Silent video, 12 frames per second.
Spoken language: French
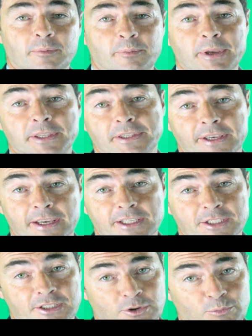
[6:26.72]

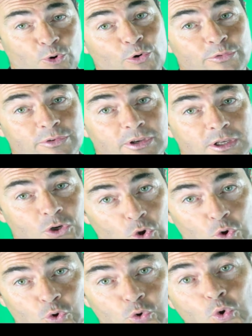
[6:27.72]
BTS, brevet
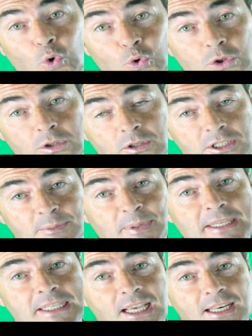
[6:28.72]
en turlute
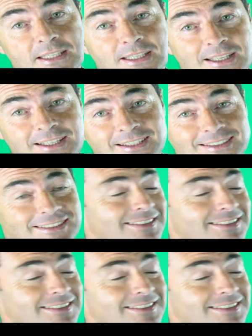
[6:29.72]
spécialisée.